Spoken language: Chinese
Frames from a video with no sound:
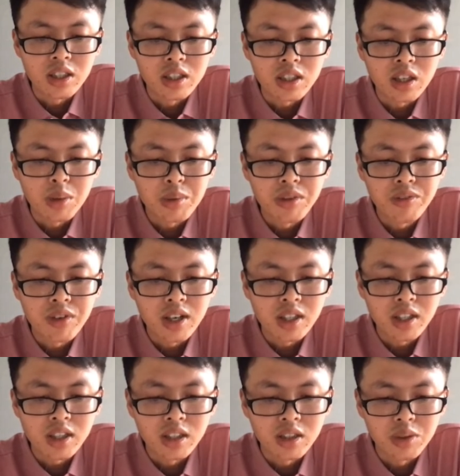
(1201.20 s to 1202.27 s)
个高并发
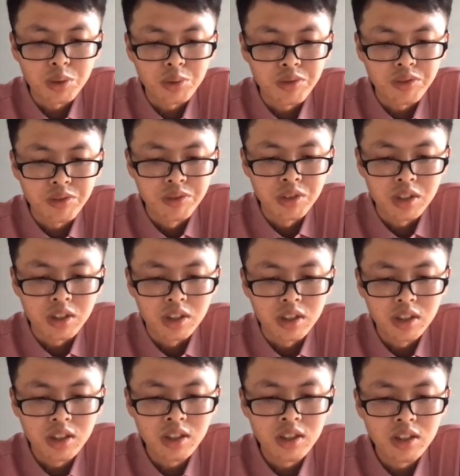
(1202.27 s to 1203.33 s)
的一个复制，
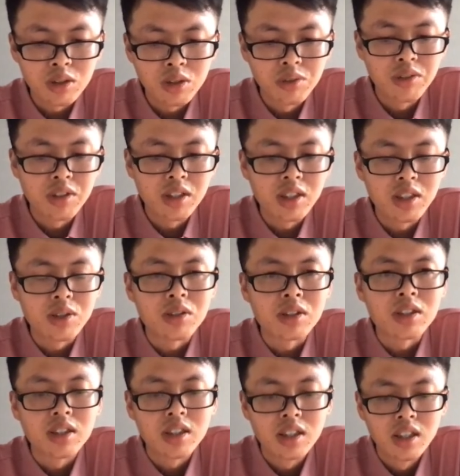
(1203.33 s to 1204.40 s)
充分利用
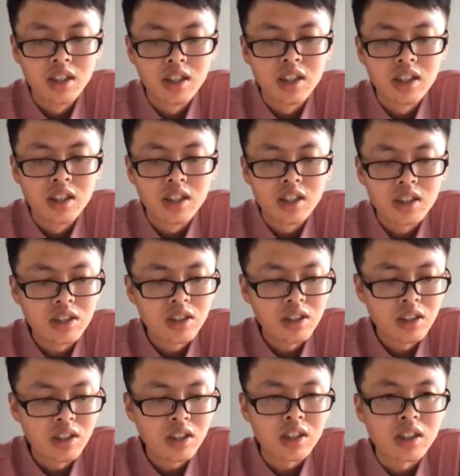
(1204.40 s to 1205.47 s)
机
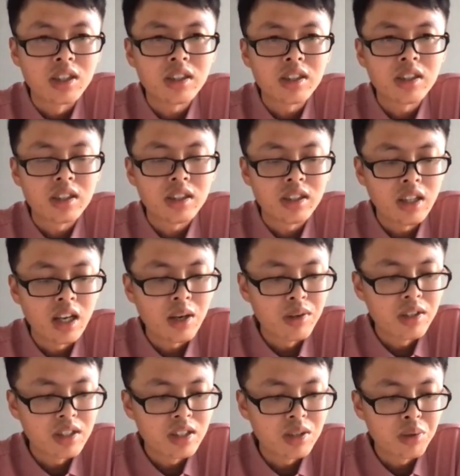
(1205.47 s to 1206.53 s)
器和带
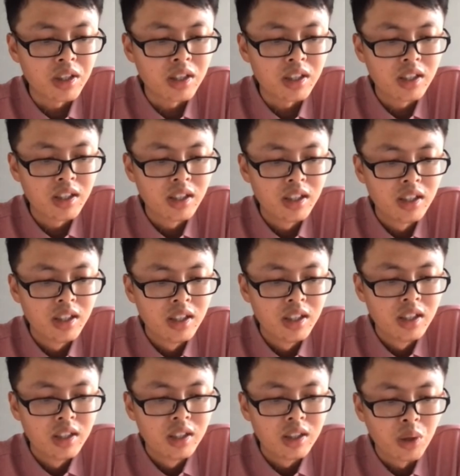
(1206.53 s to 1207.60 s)
宽资源。
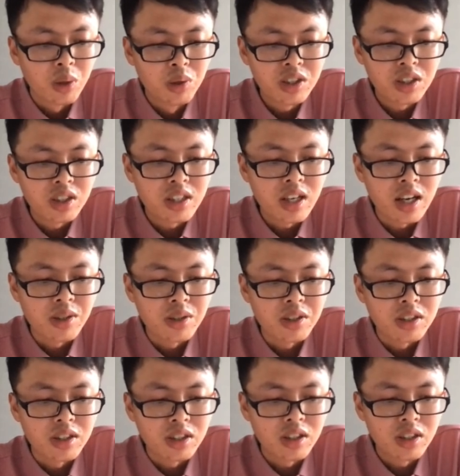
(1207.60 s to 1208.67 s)
同时产
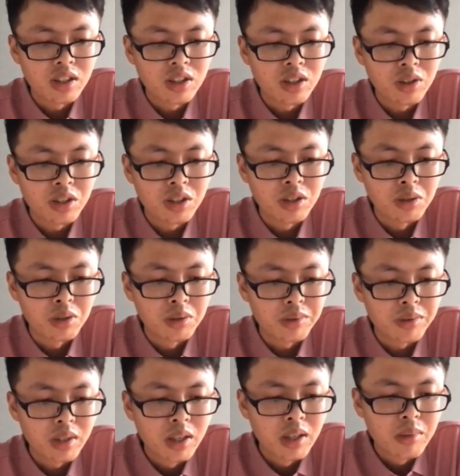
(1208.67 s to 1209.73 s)
生消息流
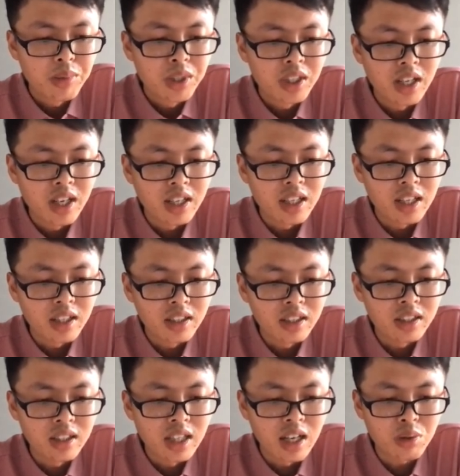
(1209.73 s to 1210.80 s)
批量
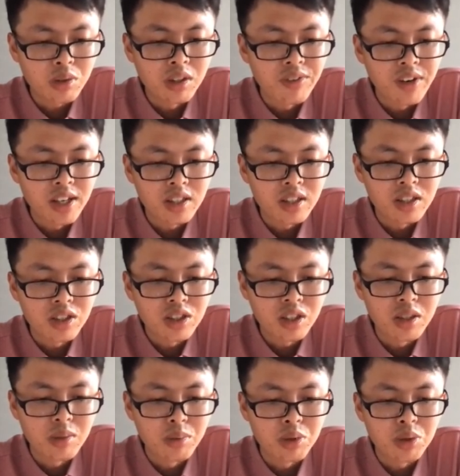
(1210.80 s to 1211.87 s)
压缩的方式，
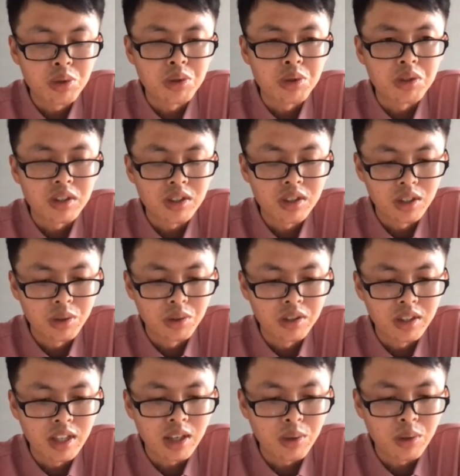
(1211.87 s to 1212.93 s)
进一步去利用
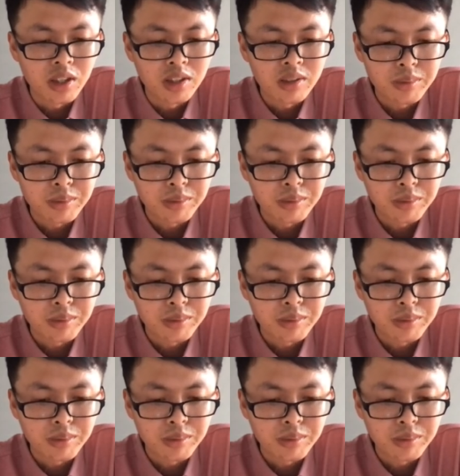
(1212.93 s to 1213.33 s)
带宽。